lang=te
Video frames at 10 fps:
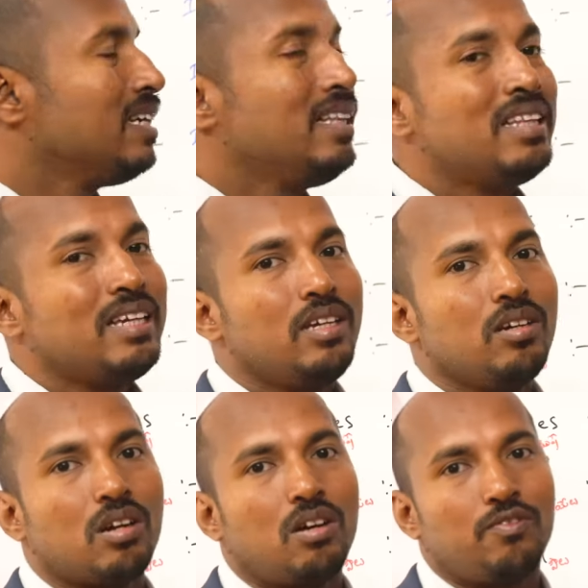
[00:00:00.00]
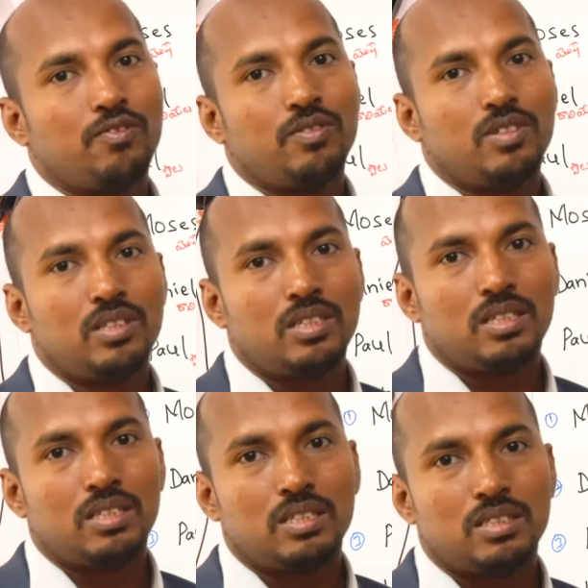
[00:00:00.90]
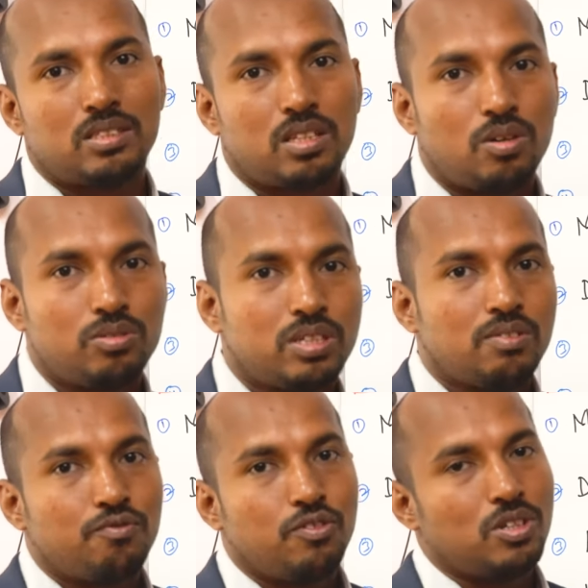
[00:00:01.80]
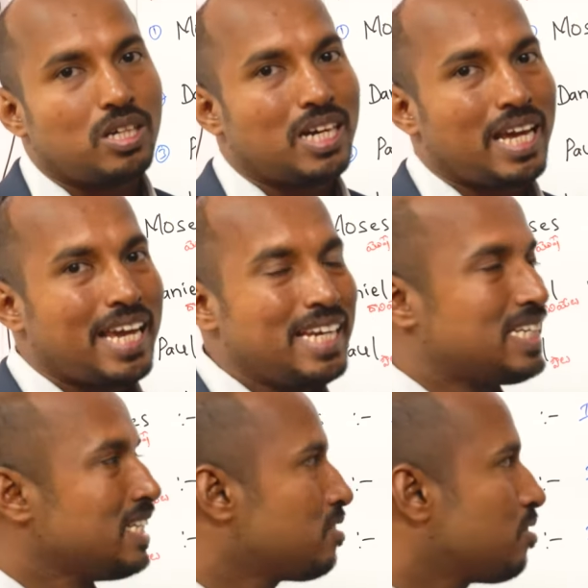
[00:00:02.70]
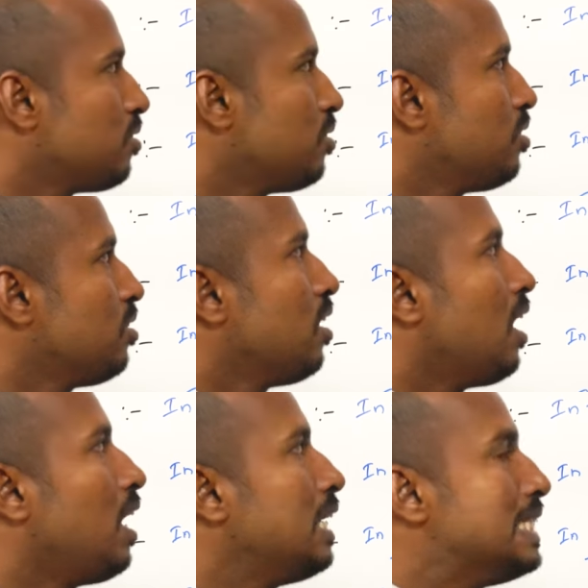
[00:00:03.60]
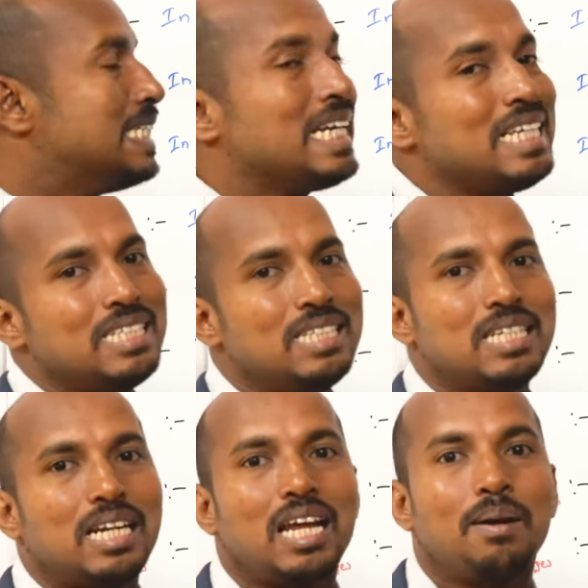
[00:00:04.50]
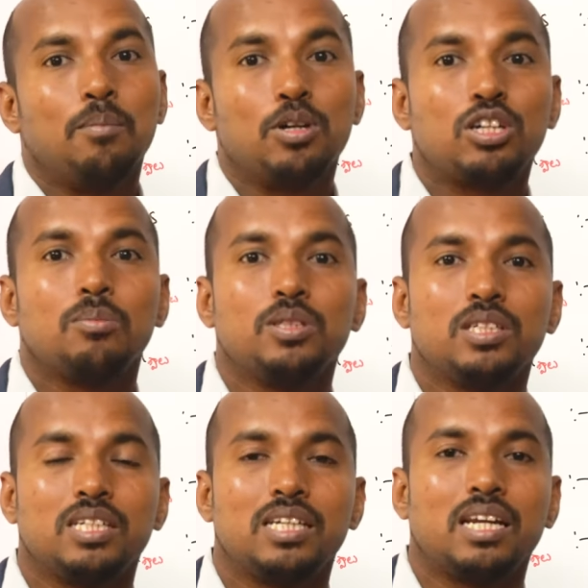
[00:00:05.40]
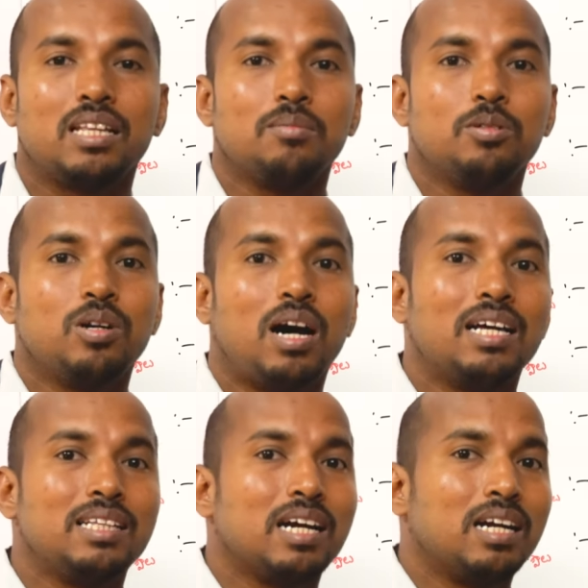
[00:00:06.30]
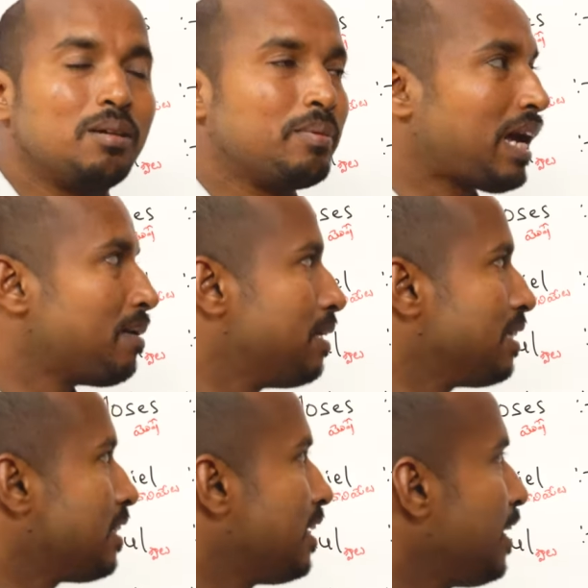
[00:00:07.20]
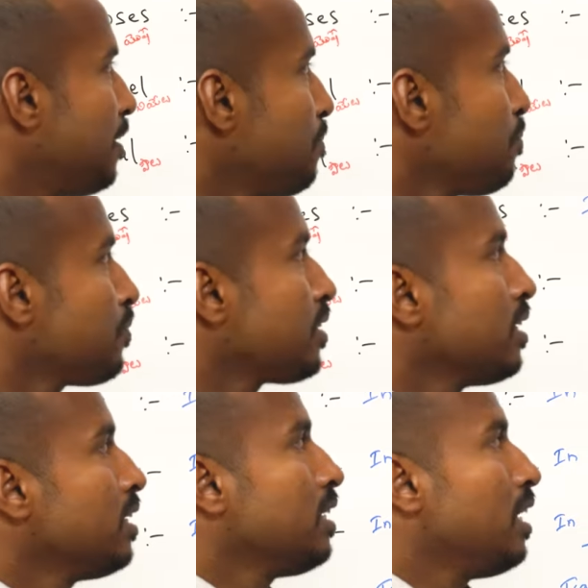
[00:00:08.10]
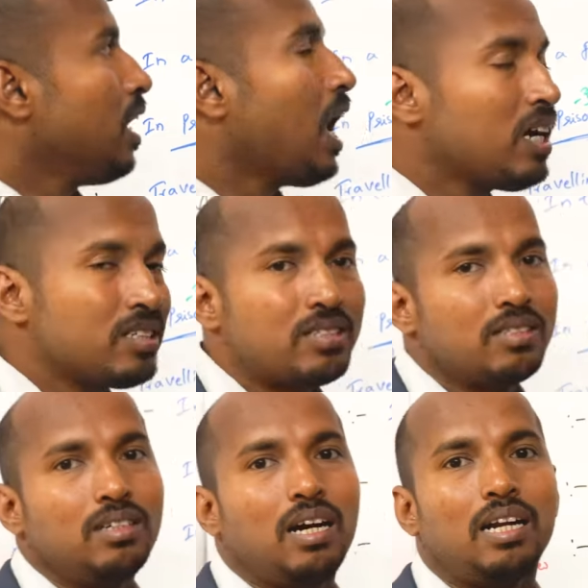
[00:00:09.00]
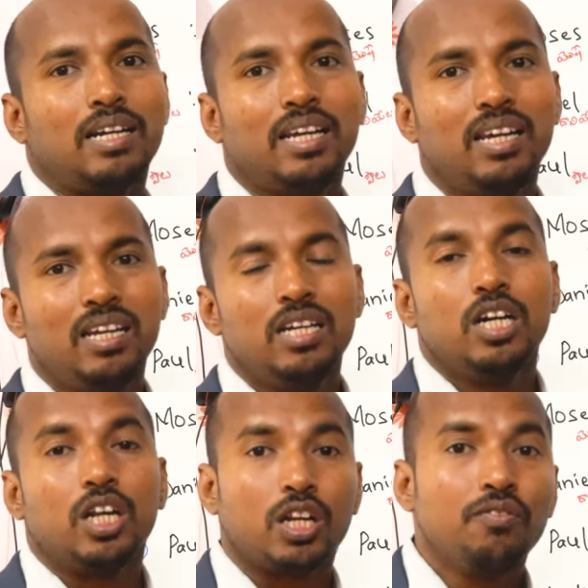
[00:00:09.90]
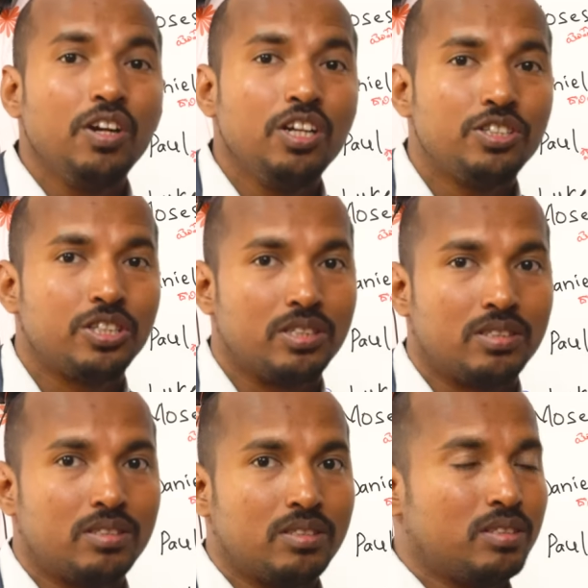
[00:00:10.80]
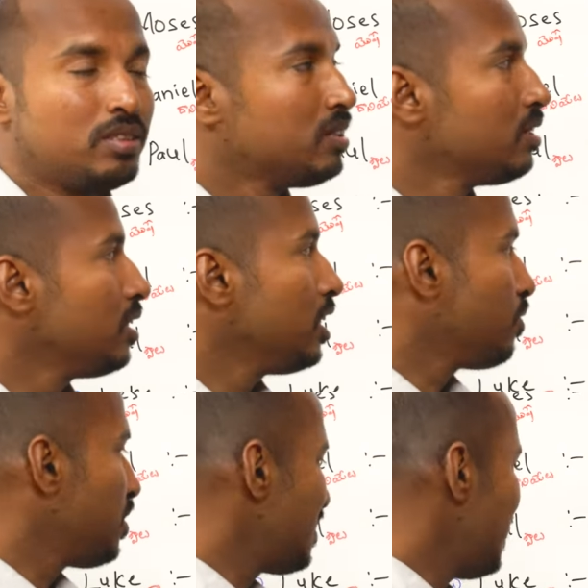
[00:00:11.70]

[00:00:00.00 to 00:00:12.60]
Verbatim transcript: ఇన్ ద ఇయర్ ఆఫ్ థౌజండ్ ఫోర్ హండ్రెడ్ ఎయిటీస్లో జెనిసిస్ అంటే మొట్టమొదటి గ్రంథము ఆదికాండం రాయబడితే లాస్ట్ అంటే రివల్యూషన్స్ ఇట్ వాజ్